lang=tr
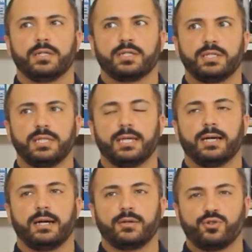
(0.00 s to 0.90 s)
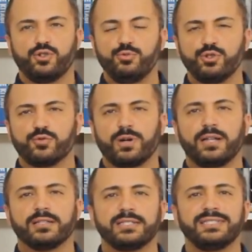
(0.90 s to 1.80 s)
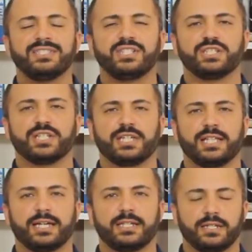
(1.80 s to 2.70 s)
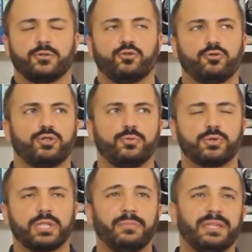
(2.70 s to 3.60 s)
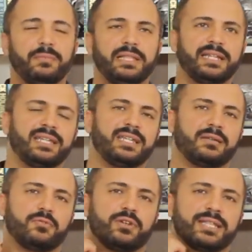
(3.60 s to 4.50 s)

Şimdi gümüş ve altın dışındakiler çok çabuk tepkimelere girebiliyor.